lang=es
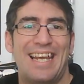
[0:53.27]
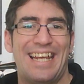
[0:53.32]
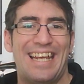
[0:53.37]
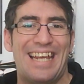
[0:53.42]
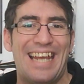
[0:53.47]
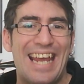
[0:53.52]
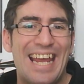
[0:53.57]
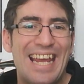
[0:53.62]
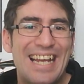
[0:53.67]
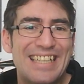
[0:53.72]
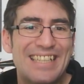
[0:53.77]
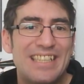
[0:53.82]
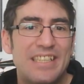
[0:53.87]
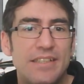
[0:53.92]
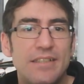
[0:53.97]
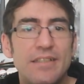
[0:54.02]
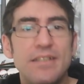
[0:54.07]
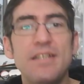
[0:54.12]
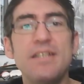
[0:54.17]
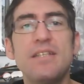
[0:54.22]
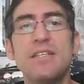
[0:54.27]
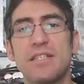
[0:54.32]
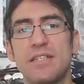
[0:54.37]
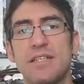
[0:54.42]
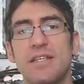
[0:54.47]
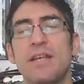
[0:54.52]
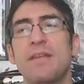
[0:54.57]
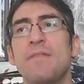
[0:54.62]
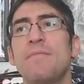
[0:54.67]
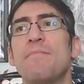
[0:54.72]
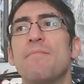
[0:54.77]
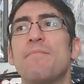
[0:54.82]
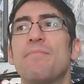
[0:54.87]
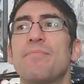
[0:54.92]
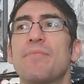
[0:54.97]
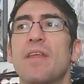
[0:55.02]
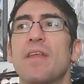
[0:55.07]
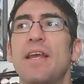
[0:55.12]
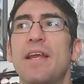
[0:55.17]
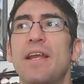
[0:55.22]
que existen
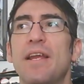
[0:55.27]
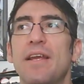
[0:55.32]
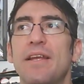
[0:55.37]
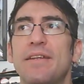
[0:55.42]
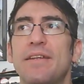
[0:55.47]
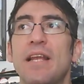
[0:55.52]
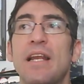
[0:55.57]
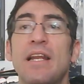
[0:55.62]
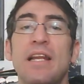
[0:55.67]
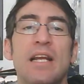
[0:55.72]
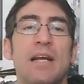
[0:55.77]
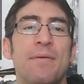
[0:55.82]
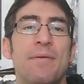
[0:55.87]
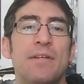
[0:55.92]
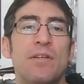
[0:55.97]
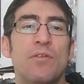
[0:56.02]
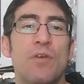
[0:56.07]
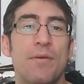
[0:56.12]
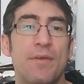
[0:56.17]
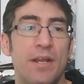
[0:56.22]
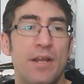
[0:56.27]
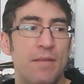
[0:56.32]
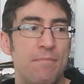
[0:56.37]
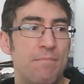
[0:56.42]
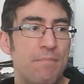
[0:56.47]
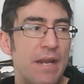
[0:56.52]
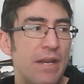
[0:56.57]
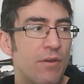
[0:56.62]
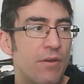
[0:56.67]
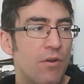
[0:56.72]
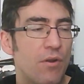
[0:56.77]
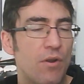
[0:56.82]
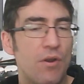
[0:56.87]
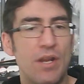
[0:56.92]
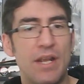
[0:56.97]
eh, técnicamente todavía el imperio,